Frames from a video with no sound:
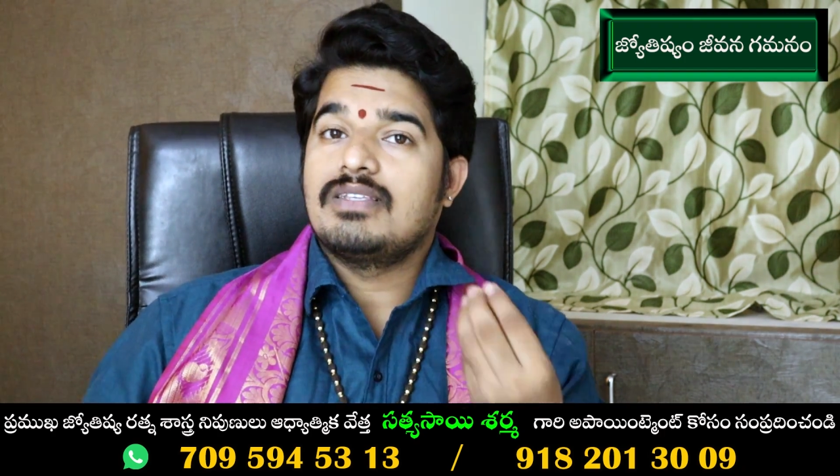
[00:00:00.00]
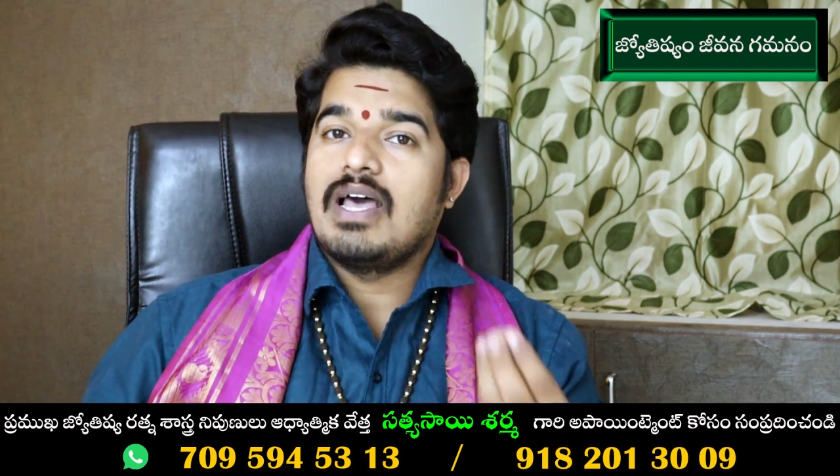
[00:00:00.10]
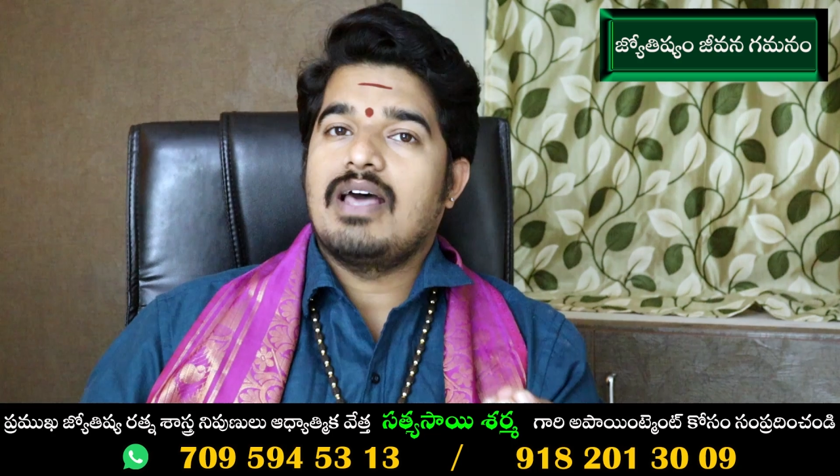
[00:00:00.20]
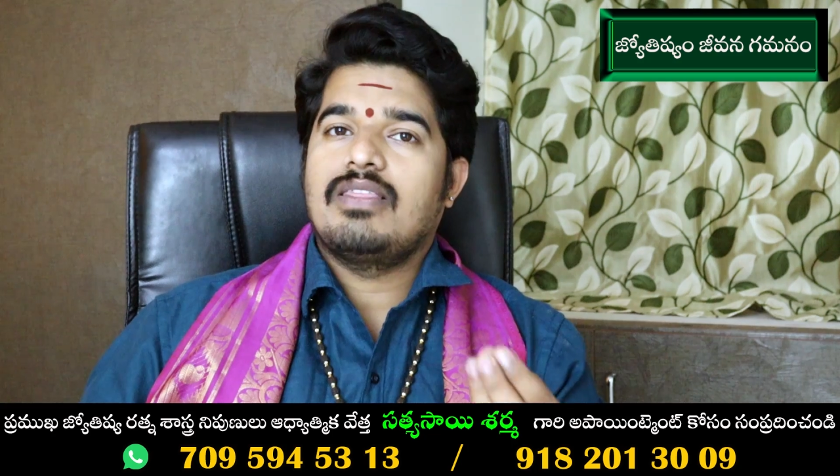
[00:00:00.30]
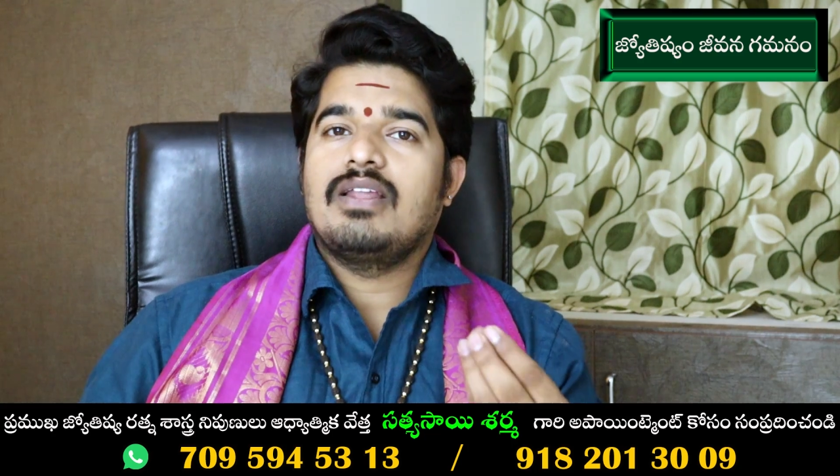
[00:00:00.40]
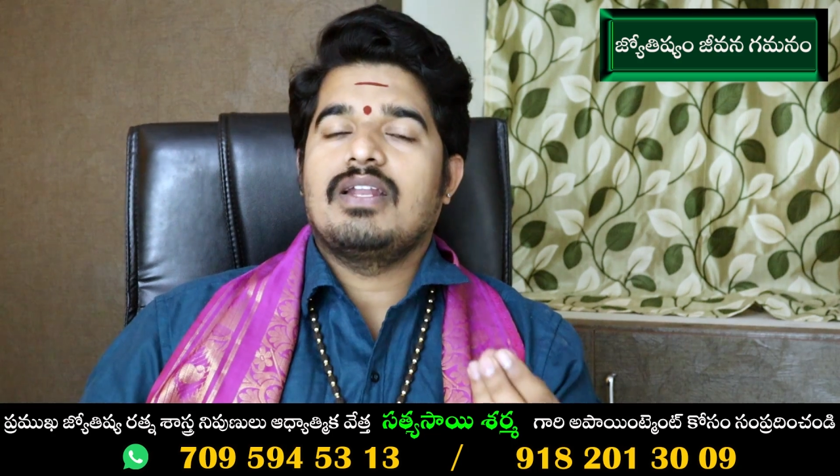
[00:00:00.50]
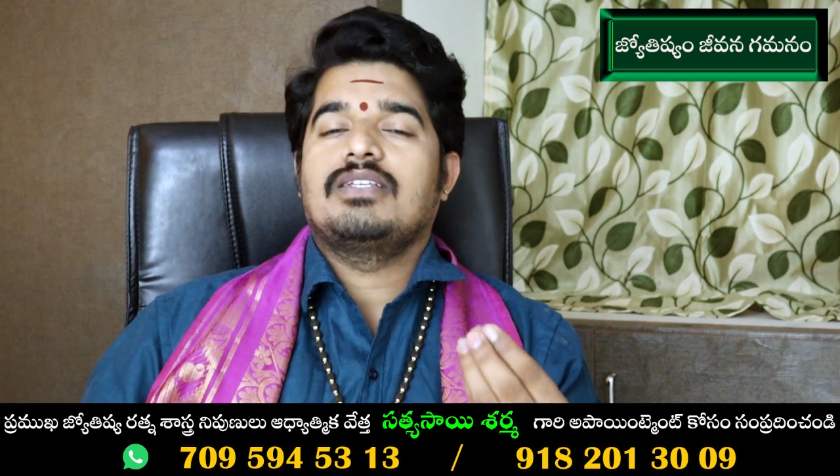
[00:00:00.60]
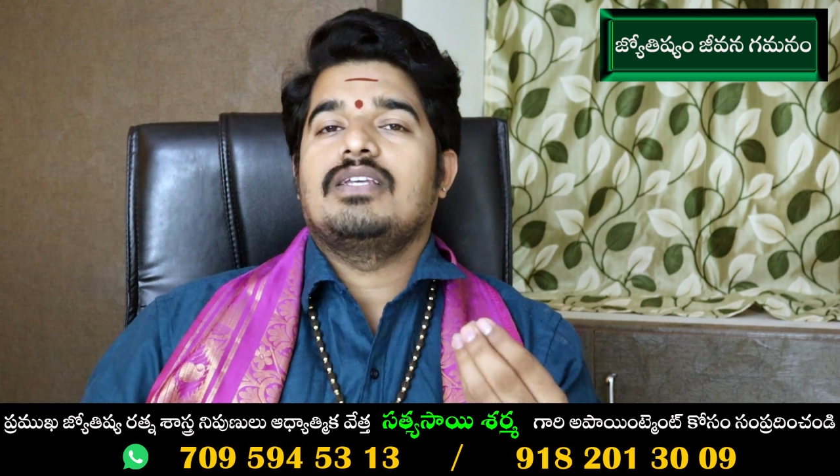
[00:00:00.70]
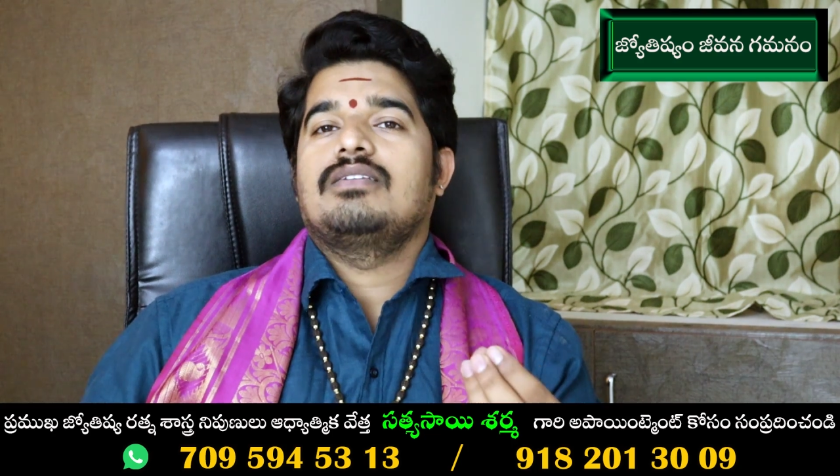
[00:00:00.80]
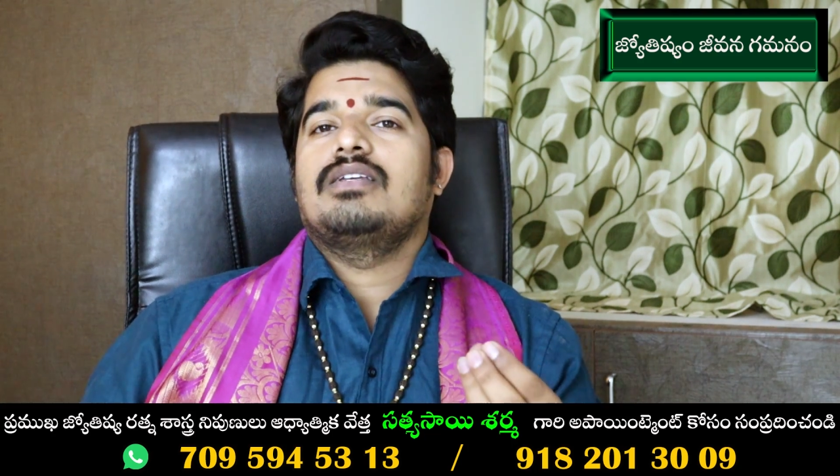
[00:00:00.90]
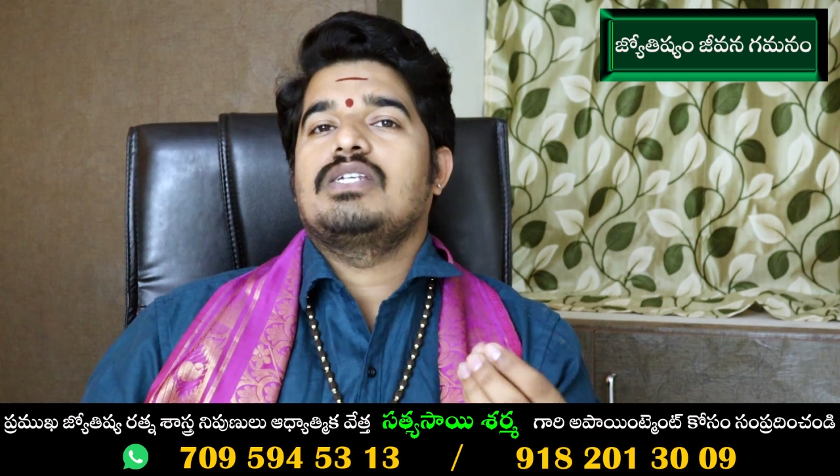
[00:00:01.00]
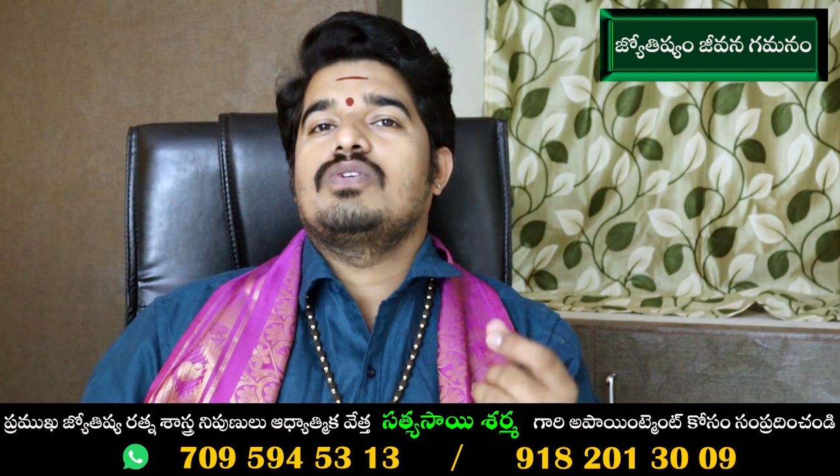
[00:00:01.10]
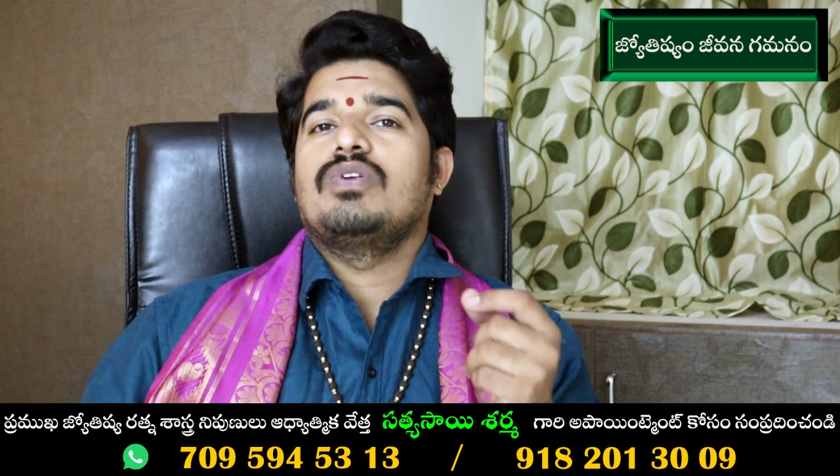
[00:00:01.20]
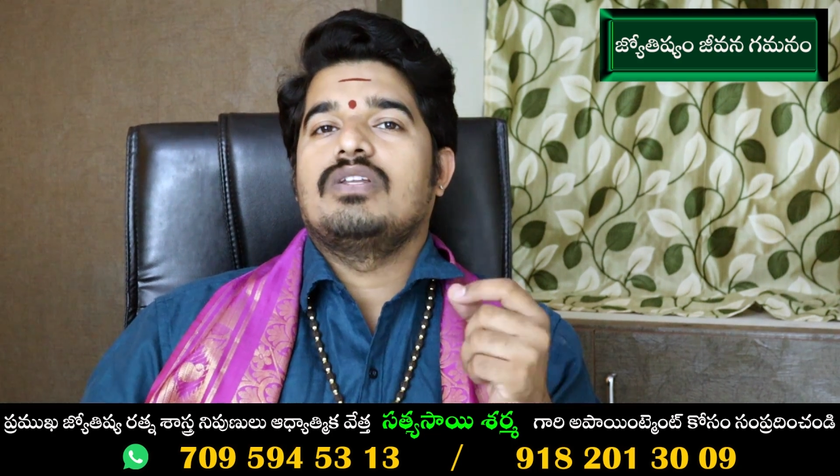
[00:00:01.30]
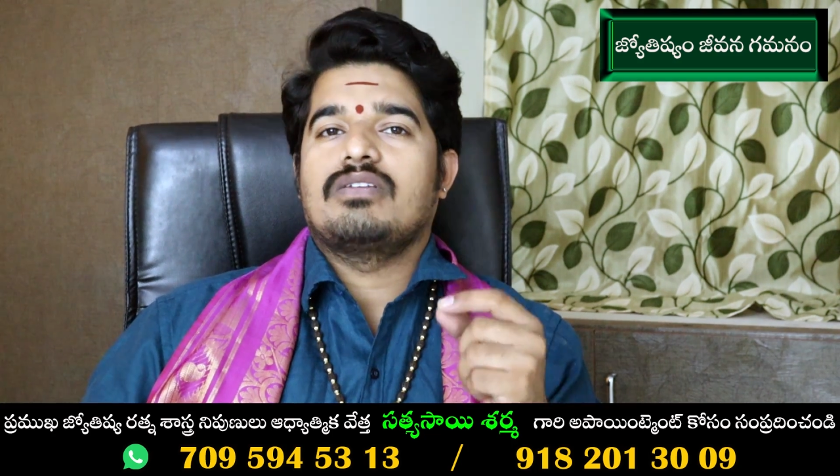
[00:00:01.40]
సాధన
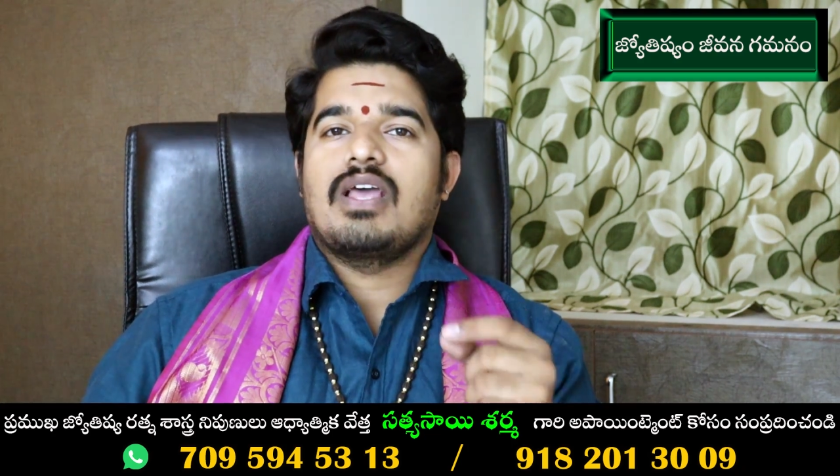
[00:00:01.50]
చేసేటటువంటి